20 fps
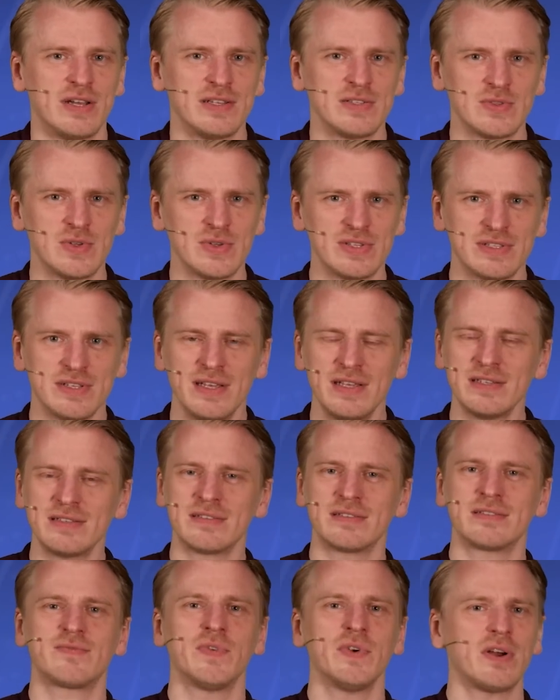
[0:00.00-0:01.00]
Also es
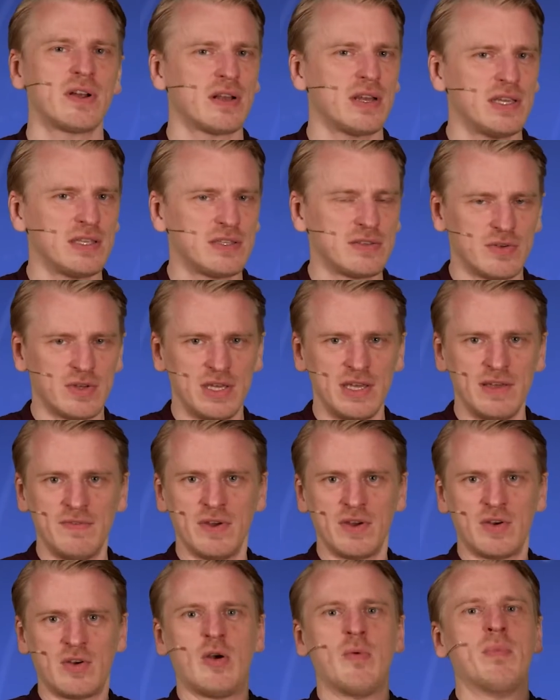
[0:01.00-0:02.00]
ist wirklich, okay,
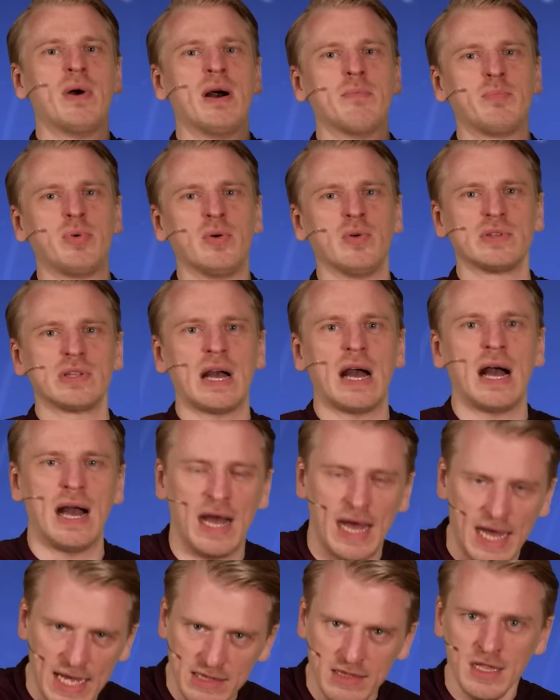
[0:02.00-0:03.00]
wir kommen an Punkt A
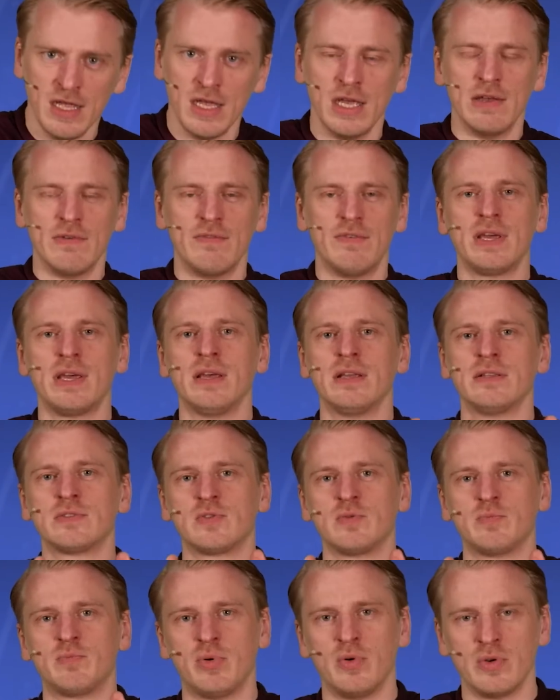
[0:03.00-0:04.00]
an, wir gehen
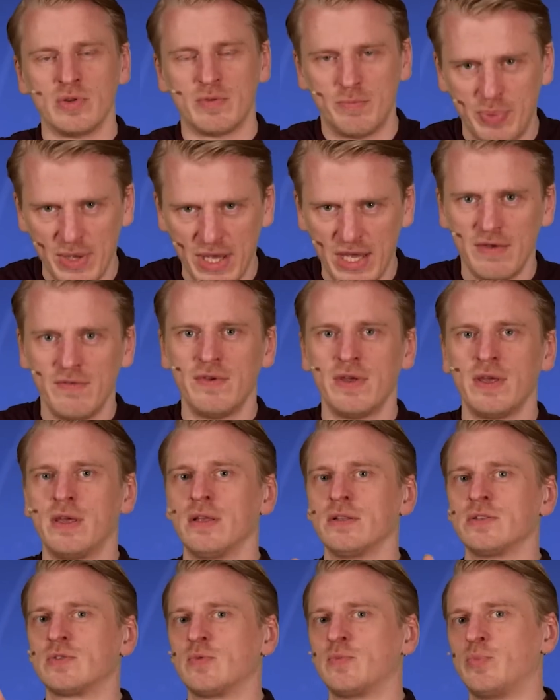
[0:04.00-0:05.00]
zu Punkt B, wir
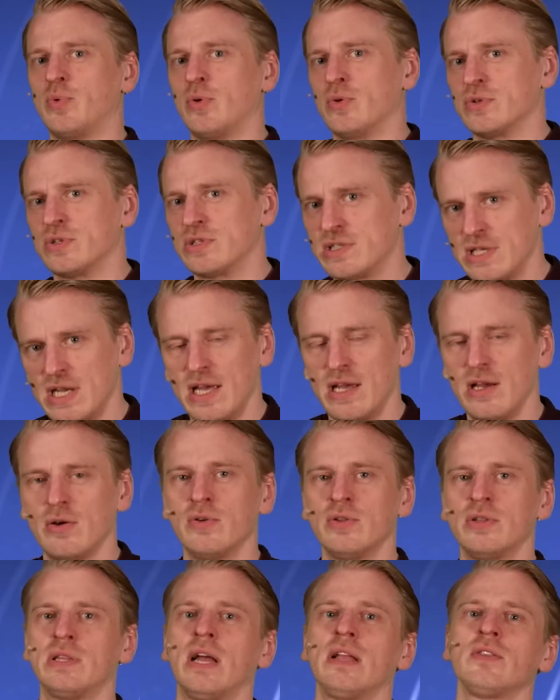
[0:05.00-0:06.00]
gehen zu Punkt C
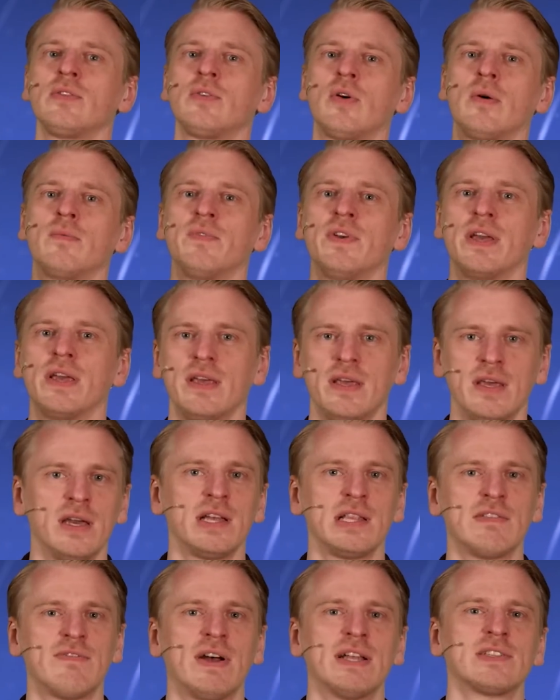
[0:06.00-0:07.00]
und dann kommen wir
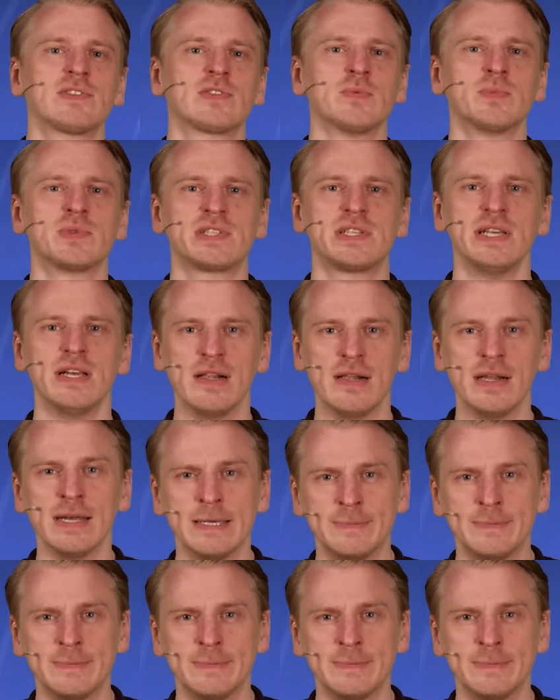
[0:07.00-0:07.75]
irgendwann zum Ziel.